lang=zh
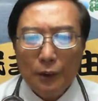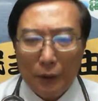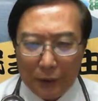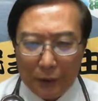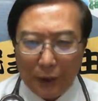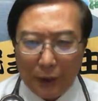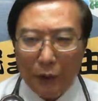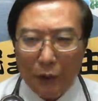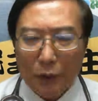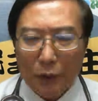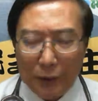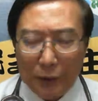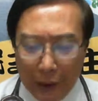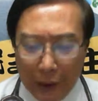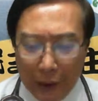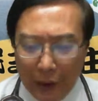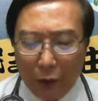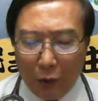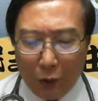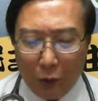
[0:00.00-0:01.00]
让
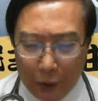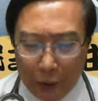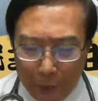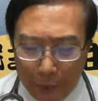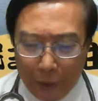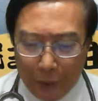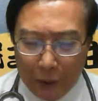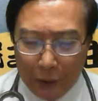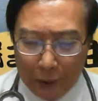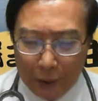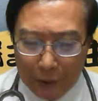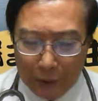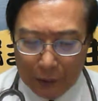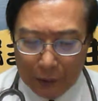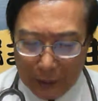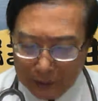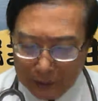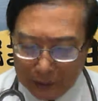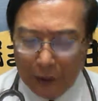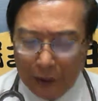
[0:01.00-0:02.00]
然后互人民
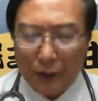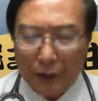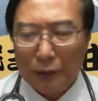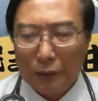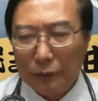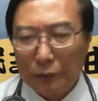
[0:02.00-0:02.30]
觉醒，